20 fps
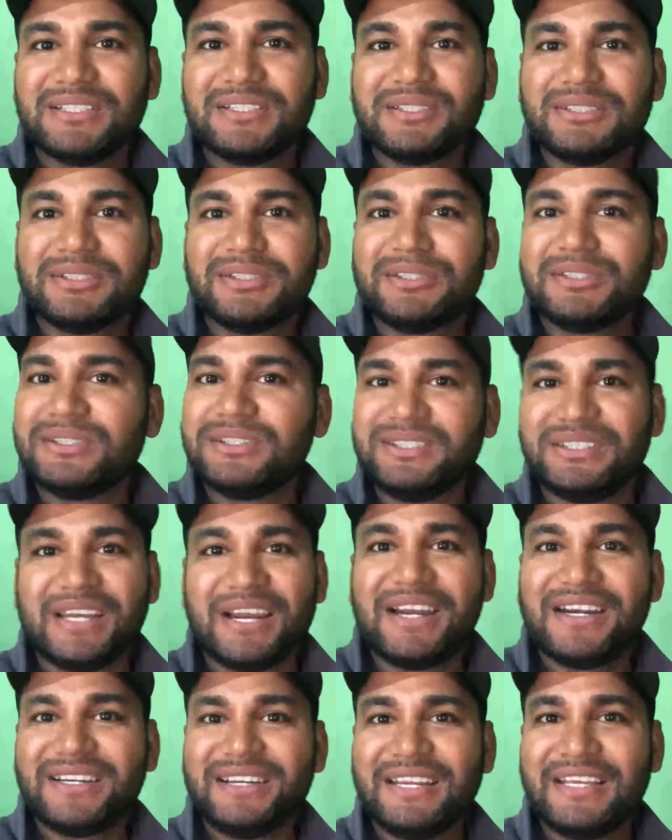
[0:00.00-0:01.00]
और
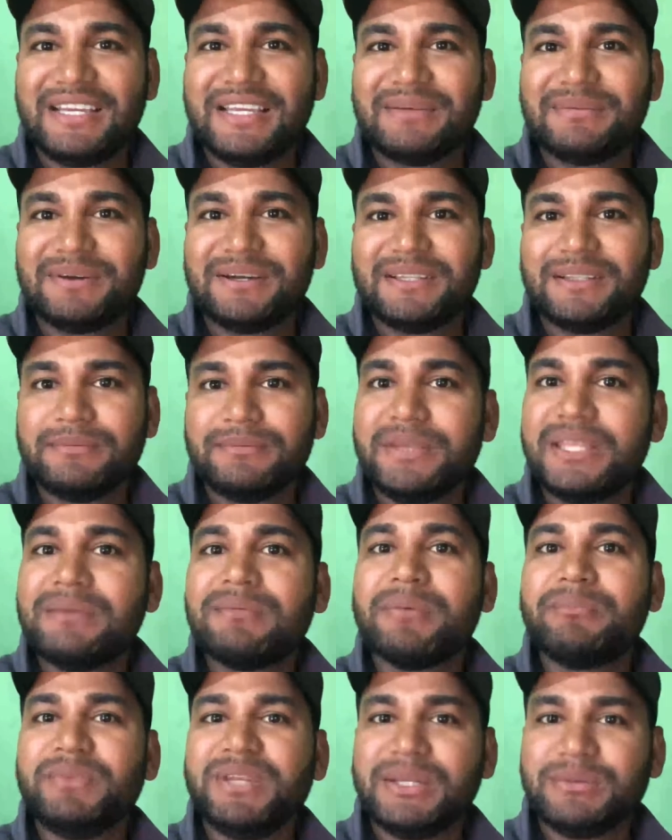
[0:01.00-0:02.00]
डांटने के बाद मेरी
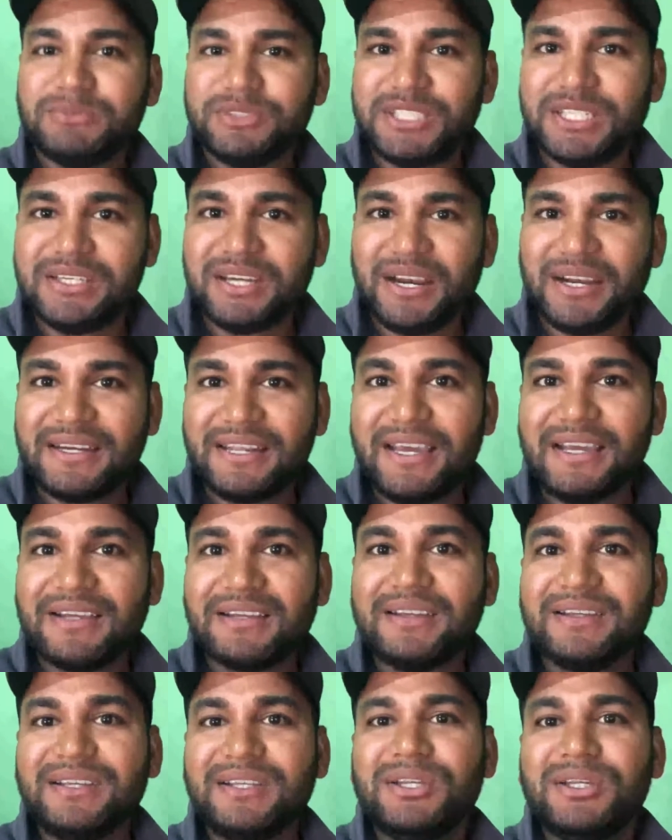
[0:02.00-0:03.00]
मम्मी ने मुझे डांटा
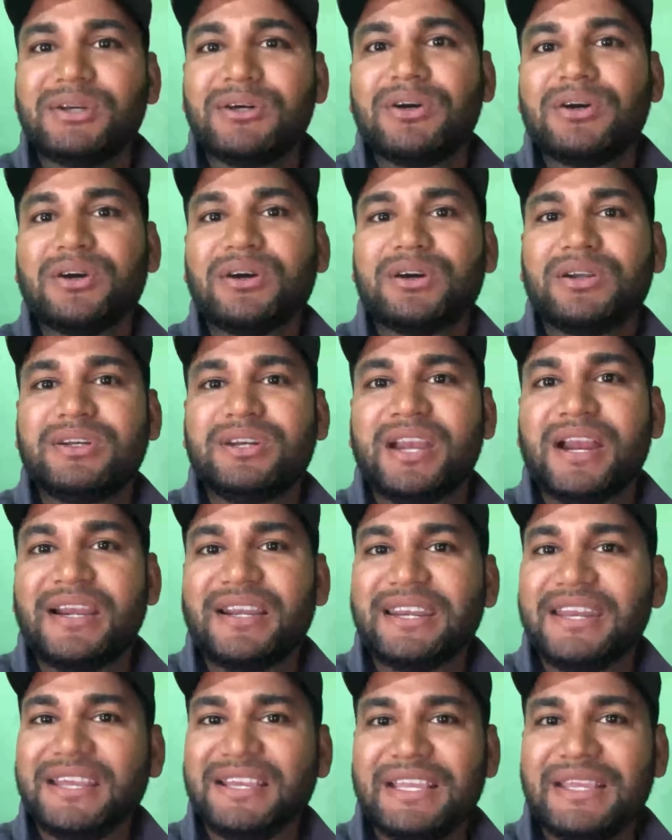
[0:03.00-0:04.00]
और
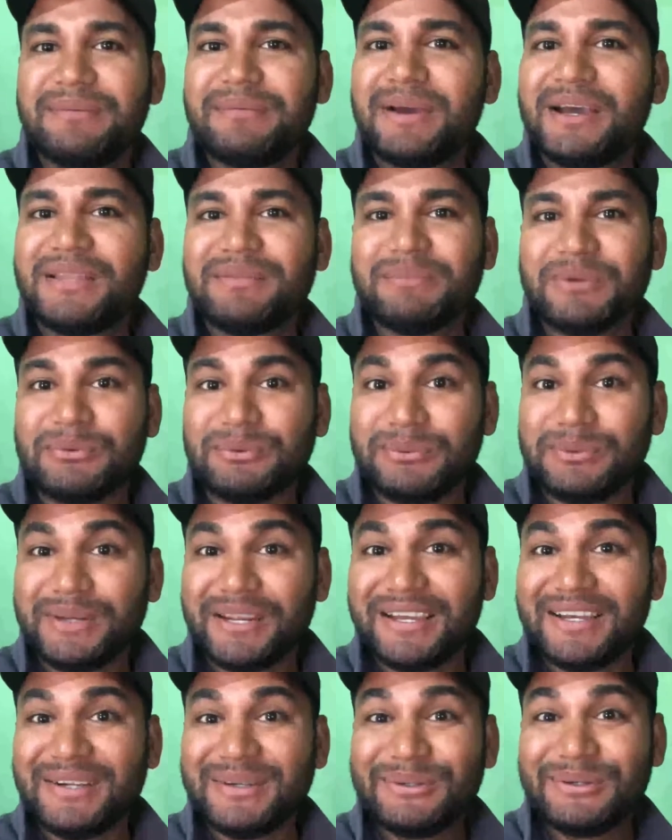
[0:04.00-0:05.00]
डांटने के बाद मैं
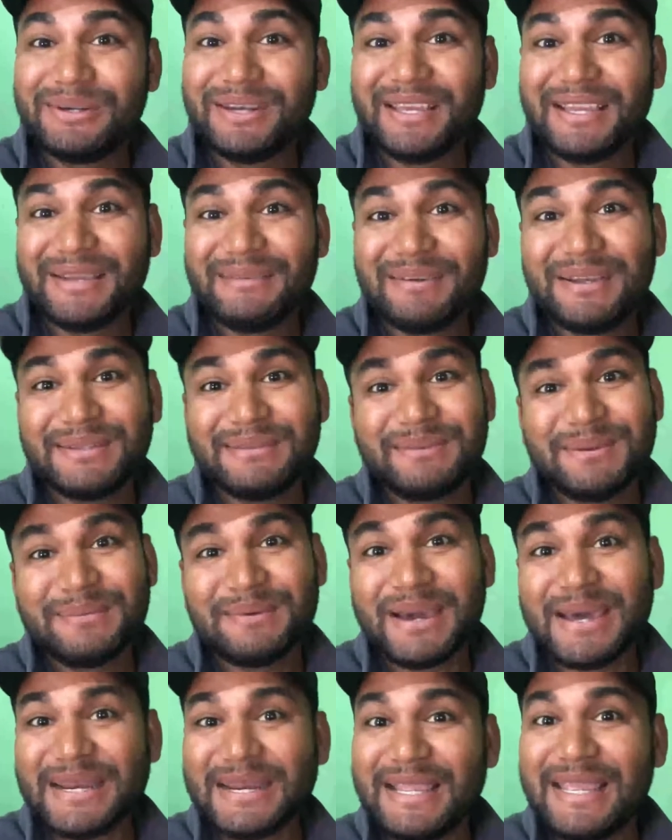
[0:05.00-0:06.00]
उठा उठने के बाद मैं
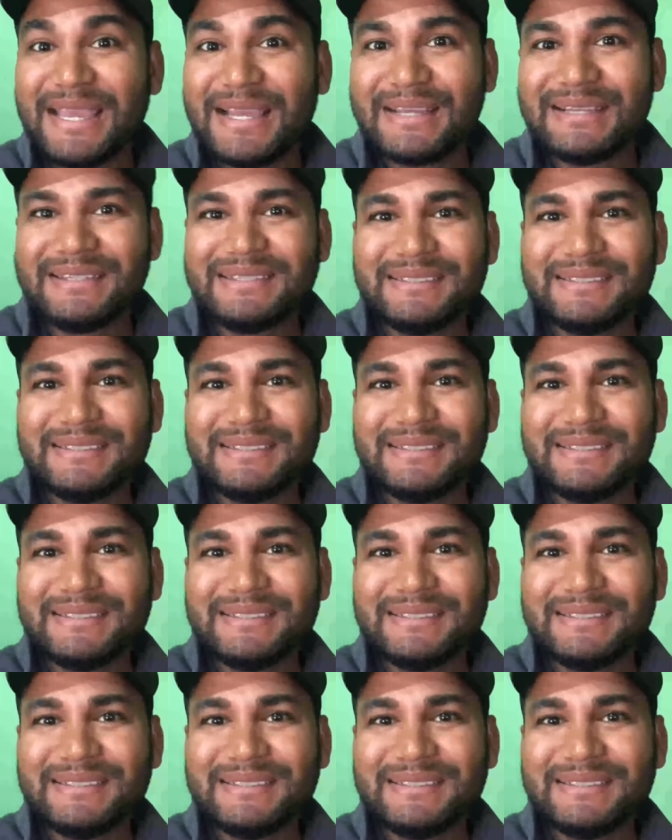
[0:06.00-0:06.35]
बाहर गया